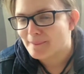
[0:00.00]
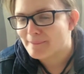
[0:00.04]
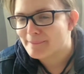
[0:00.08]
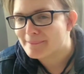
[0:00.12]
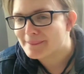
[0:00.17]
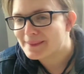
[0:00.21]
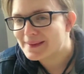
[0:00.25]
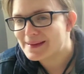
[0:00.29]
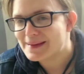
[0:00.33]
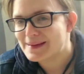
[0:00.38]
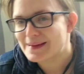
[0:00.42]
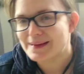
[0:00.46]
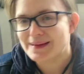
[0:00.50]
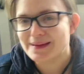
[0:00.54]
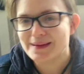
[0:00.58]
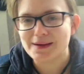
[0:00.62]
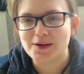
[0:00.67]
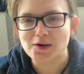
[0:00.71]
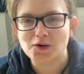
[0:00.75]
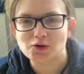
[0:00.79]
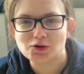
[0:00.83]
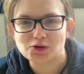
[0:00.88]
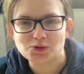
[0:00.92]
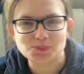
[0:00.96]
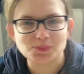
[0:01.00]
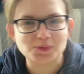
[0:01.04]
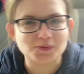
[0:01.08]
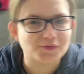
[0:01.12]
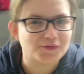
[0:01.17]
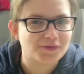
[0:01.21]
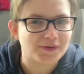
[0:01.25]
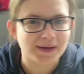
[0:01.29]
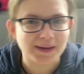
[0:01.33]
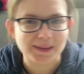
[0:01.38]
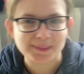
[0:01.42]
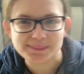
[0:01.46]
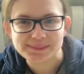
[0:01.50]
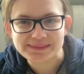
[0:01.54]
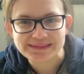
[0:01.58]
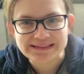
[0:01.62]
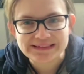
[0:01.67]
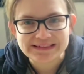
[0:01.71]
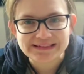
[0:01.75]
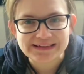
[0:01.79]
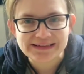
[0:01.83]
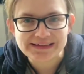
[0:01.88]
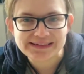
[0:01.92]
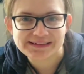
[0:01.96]
Mais quand je peux faire un
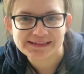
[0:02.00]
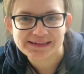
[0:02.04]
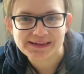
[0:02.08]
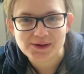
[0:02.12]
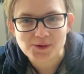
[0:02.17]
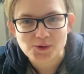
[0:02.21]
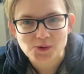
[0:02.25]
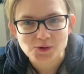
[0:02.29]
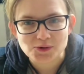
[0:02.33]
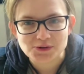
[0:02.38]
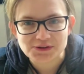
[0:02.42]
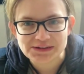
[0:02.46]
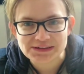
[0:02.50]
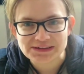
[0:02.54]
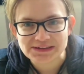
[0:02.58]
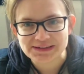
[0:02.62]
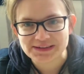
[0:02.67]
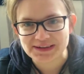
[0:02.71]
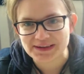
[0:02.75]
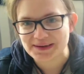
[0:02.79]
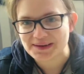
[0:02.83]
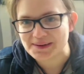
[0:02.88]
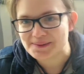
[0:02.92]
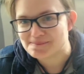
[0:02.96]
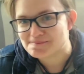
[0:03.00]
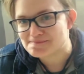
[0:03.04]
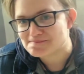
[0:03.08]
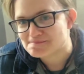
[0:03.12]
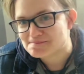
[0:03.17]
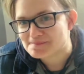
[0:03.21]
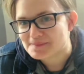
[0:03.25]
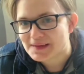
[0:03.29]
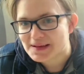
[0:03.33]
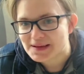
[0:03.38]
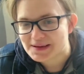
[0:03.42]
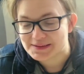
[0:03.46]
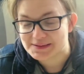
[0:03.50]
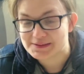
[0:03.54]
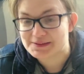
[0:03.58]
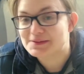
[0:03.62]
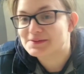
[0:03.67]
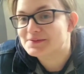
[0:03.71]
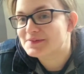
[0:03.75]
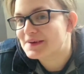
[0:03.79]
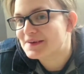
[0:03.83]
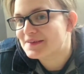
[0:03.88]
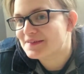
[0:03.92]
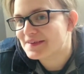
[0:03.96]
petit geste écologique, hein,
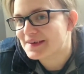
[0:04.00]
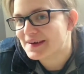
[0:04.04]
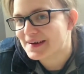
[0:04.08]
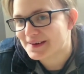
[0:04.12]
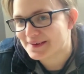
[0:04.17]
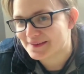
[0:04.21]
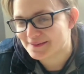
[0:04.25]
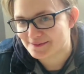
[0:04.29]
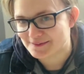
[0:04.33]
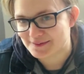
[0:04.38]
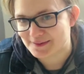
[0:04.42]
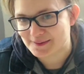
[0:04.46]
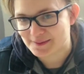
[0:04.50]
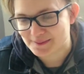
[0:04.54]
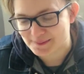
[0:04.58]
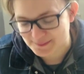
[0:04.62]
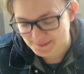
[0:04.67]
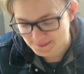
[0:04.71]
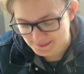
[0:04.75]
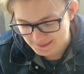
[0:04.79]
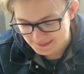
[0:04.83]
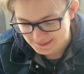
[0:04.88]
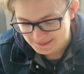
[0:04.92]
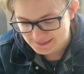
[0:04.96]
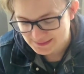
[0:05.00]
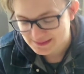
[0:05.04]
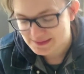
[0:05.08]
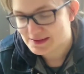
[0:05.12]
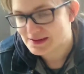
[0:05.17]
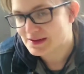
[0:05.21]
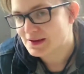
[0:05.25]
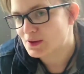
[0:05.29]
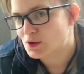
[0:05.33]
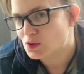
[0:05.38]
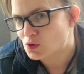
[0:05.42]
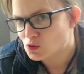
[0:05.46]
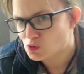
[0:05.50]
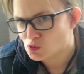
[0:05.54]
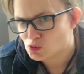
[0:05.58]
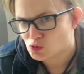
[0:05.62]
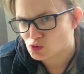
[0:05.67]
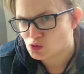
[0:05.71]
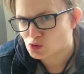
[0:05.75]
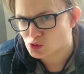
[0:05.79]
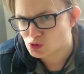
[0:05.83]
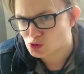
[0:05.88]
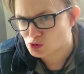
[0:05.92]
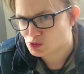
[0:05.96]
je vais le faire. voilà.
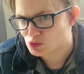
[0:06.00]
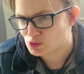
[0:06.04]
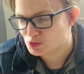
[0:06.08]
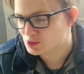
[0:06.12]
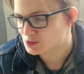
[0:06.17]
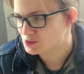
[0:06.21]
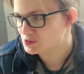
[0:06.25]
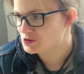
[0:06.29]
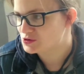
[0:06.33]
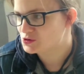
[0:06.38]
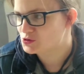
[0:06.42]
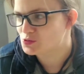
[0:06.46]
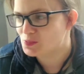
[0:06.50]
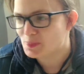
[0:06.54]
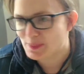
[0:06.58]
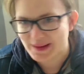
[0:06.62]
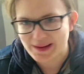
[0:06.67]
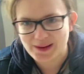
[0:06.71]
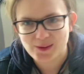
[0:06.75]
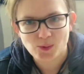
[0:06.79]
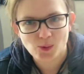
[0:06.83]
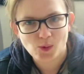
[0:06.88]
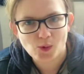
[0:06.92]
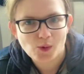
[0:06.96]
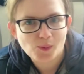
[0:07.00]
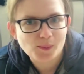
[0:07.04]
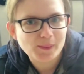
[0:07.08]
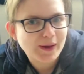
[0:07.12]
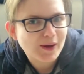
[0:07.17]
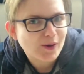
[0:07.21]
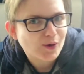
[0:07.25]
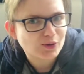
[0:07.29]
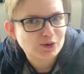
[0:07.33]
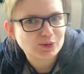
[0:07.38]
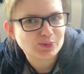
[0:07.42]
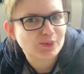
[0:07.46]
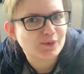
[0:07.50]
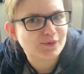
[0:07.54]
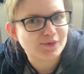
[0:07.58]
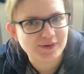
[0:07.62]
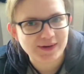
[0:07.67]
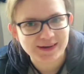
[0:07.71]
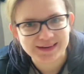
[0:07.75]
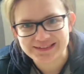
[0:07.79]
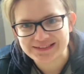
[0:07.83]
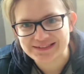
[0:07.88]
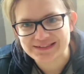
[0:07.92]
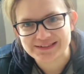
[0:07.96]
Je, ne suis pas écolo, mais quand je peux
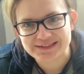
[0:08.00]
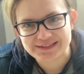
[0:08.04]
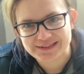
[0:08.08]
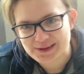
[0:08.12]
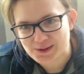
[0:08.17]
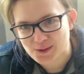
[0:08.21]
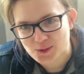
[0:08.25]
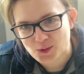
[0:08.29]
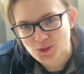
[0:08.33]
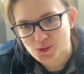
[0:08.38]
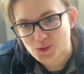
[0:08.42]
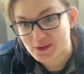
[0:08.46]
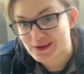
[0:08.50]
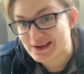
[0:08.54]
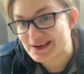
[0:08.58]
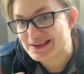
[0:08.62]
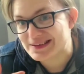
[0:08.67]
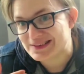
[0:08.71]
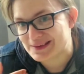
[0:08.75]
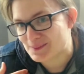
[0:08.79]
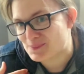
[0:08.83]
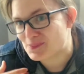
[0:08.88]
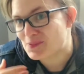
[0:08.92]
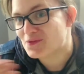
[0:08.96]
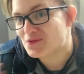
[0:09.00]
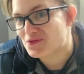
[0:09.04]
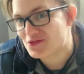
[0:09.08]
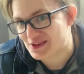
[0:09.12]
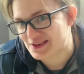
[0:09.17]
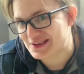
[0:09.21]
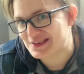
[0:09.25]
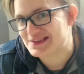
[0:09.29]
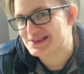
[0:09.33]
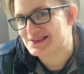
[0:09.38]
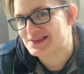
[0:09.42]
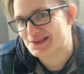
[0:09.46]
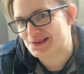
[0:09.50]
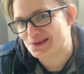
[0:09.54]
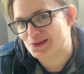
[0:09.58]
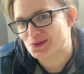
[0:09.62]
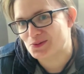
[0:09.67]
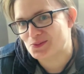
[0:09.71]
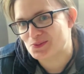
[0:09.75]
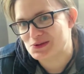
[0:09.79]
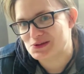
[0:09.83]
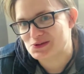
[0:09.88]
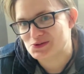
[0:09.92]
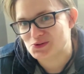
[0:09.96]
faire un geste écolo et que ça peut me faire des
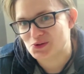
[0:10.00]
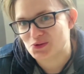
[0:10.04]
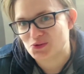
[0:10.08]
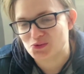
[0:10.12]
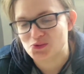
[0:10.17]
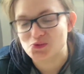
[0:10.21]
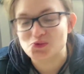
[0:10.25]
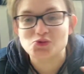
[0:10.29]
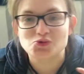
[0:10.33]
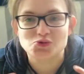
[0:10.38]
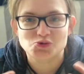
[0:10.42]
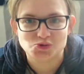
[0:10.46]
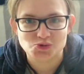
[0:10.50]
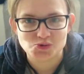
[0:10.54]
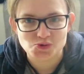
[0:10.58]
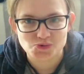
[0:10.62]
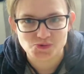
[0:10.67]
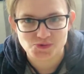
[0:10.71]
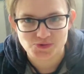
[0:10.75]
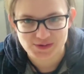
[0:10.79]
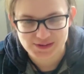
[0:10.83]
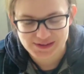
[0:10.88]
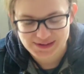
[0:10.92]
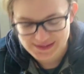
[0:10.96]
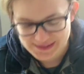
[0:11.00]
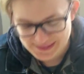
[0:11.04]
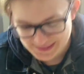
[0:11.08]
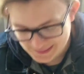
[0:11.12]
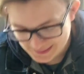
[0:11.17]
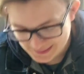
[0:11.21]
économies, surtout, je le fais.